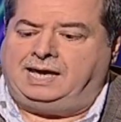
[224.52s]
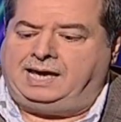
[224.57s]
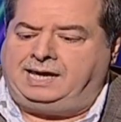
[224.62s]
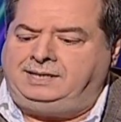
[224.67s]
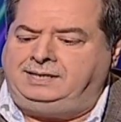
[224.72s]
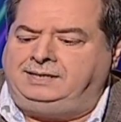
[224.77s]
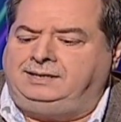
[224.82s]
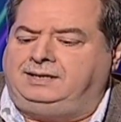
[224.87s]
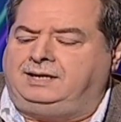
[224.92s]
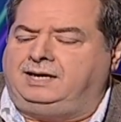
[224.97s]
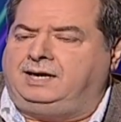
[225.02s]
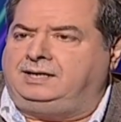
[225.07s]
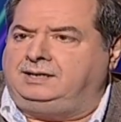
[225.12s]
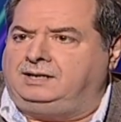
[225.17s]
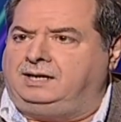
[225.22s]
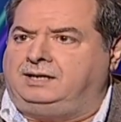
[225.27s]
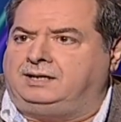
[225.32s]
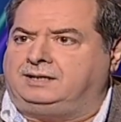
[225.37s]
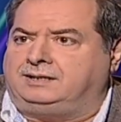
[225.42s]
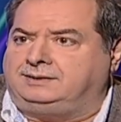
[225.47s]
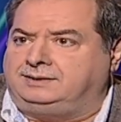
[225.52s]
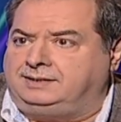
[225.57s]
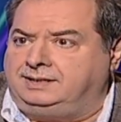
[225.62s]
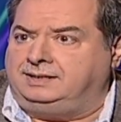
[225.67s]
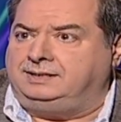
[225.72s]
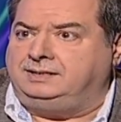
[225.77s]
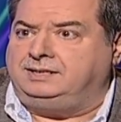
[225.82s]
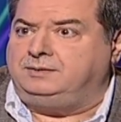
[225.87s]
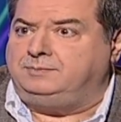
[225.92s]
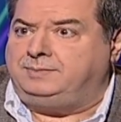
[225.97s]
اي خيار
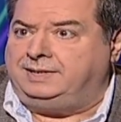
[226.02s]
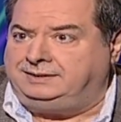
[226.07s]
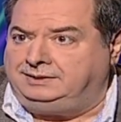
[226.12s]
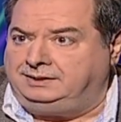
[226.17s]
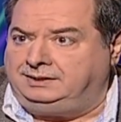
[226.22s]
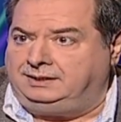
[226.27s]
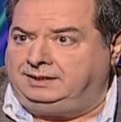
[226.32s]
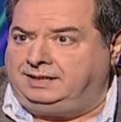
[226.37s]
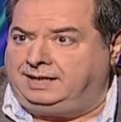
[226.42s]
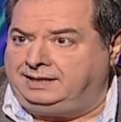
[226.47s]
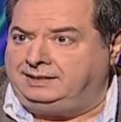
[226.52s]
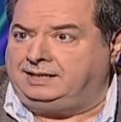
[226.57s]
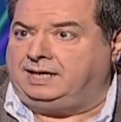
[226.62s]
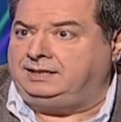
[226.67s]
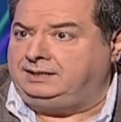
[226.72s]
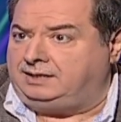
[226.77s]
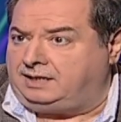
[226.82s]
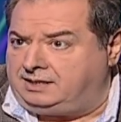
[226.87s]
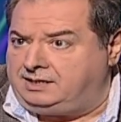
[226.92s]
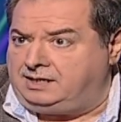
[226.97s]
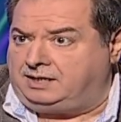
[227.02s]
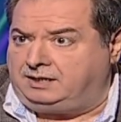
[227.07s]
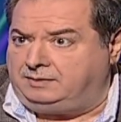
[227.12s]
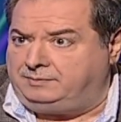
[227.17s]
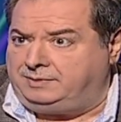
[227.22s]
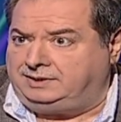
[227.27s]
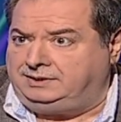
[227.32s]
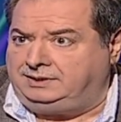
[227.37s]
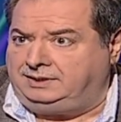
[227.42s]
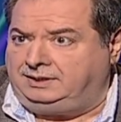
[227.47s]
ثاني بديل اي خيار
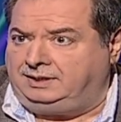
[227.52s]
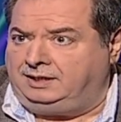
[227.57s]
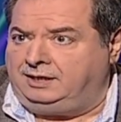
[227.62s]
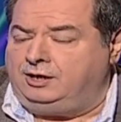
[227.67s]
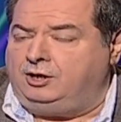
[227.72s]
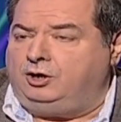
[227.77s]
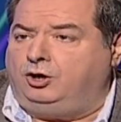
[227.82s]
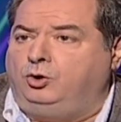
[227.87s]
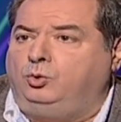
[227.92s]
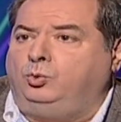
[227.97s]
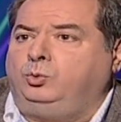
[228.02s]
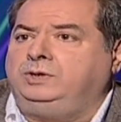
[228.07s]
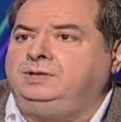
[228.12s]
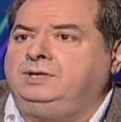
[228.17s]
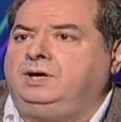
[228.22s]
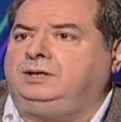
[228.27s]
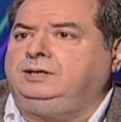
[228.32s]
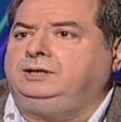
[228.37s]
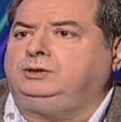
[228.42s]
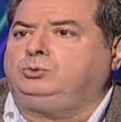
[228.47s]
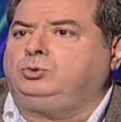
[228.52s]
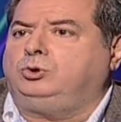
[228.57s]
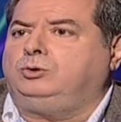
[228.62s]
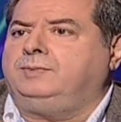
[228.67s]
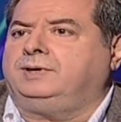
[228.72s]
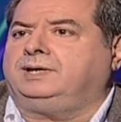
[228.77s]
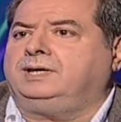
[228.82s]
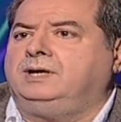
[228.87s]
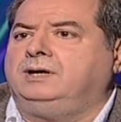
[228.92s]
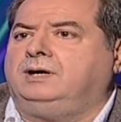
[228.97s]
البديل هو نقيض كل
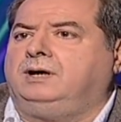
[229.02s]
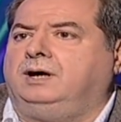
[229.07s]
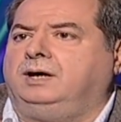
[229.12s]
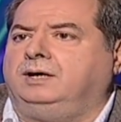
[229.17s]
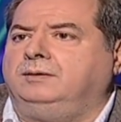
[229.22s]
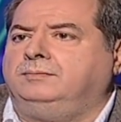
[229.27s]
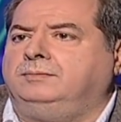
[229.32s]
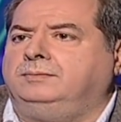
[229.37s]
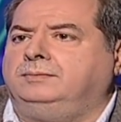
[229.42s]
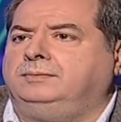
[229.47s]
ما كان قائم عندما